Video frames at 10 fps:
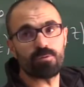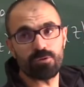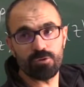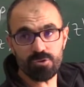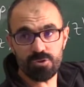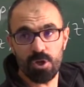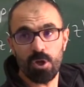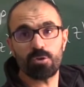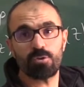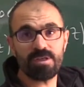bulunur.
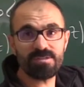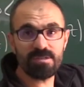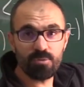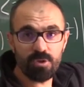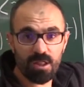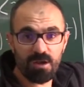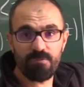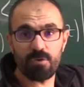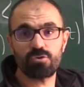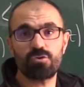Dolayısıyla bu dalga
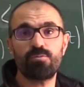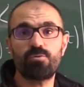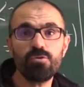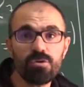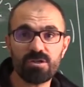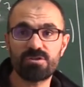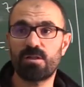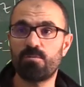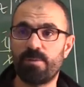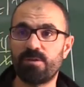fonksiyonu bütün açısal
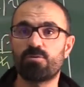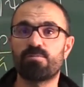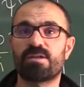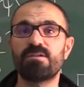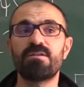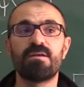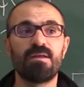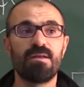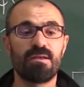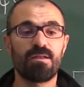momentumların
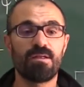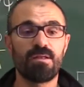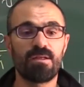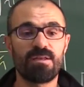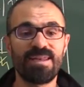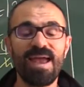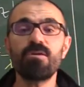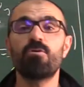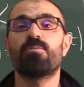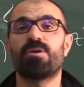e,
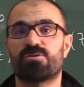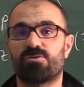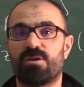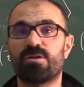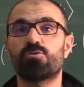lineer kombinasyonu ya da